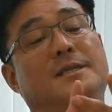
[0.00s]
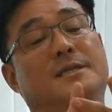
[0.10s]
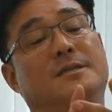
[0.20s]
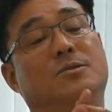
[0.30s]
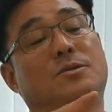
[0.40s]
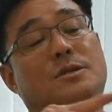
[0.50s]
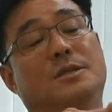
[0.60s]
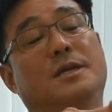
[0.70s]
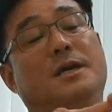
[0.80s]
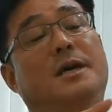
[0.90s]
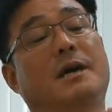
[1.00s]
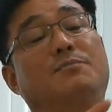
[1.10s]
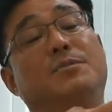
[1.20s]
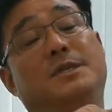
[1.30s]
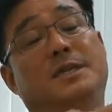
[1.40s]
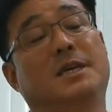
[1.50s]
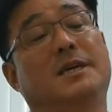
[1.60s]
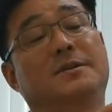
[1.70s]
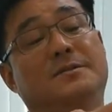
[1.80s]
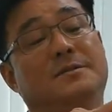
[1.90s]
아틱스 이렇게 세 개가
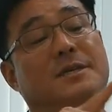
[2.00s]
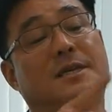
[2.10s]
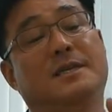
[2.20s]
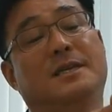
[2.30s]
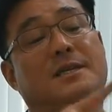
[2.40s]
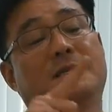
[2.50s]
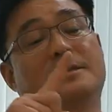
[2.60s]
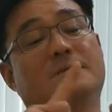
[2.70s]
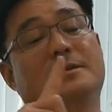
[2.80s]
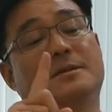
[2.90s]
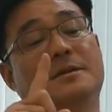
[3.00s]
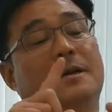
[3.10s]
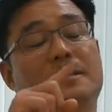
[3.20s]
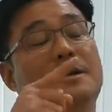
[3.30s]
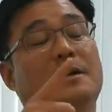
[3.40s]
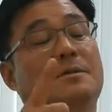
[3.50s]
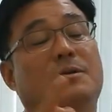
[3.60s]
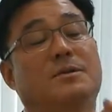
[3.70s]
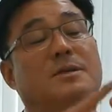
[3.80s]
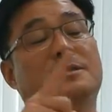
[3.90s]
FPGA예요. 킨텍스 아니
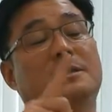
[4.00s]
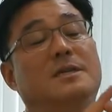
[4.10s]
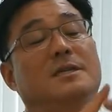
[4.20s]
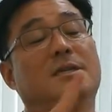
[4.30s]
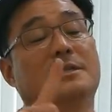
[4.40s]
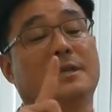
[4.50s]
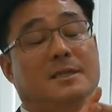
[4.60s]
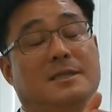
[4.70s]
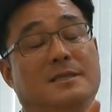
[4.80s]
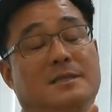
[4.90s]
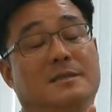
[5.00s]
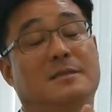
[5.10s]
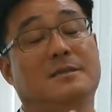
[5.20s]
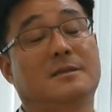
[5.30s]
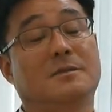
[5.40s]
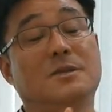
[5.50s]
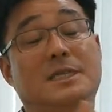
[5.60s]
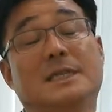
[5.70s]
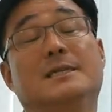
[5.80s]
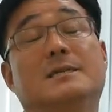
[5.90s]
버텍스, 킨텍스, 아틱스
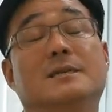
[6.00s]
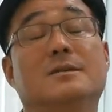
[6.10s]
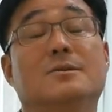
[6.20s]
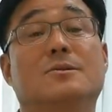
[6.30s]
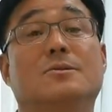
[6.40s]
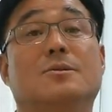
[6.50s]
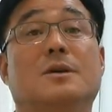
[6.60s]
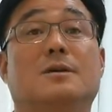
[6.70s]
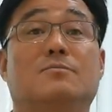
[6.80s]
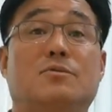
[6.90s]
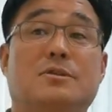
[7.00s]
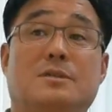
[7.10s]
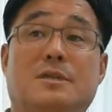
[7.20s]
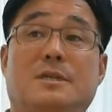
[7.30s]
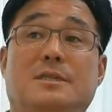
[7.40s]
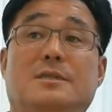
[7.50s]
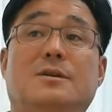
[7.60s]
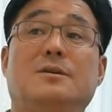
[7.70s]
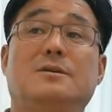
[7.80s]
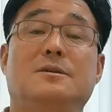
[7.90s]
그다음에 징크 이렇게 프로세서에
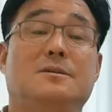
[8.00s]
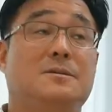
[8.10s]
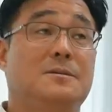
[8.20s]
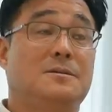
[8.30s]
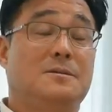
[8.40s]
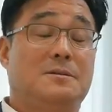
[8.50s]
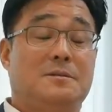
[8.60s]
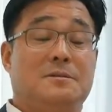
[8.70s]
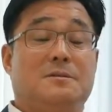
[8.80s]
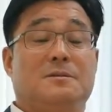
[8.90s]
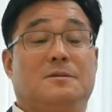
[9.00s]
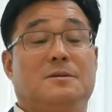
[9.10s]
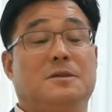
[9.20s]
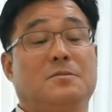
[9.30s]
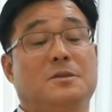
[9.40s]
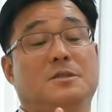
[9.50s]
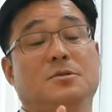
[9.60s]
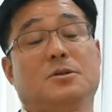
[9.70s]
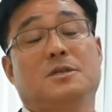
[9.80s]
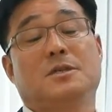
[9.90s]
있는 거. 그다음에
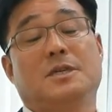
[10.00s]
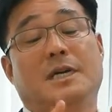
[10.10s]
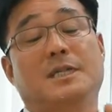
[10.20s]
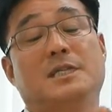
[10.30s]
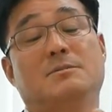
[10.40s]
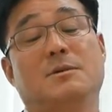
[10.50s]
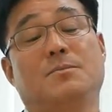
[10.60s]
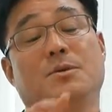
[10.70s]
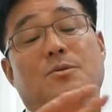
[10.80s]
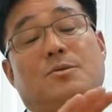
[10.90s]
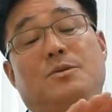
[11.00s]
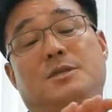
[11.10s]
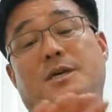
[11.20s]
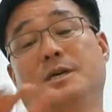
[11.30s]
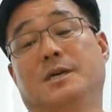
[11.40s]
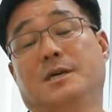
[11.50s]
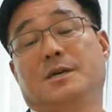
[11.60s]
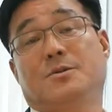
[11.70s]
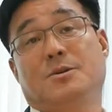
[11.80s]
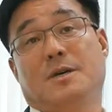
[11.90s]
이렇게 해서 이제 아틱스만 빼고 이렇게 세
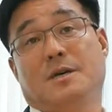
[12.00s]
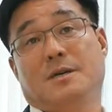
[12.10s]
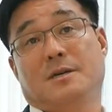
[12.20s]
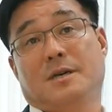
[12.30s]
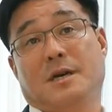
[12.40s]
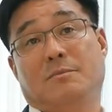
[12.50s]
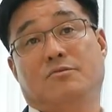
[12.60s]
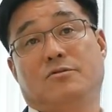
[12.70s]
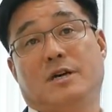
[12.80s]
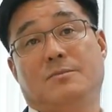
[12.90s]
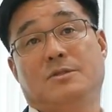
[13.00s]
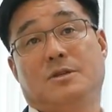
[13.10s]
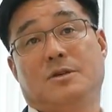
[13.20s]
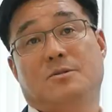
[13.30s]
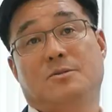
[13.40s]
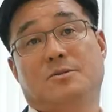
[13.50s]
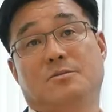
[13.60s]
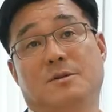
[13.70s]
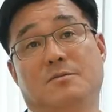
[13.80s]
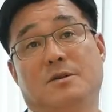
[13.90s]
개가 이렇게 앞으로 가면서 계속
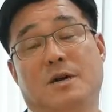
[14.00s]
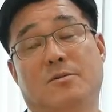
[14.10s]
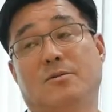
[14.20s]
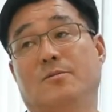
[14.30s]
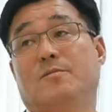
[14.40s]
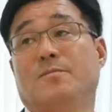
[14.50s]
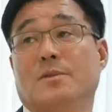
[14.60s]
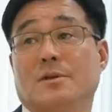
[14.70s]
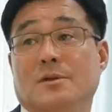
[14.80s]
로드맵을 가고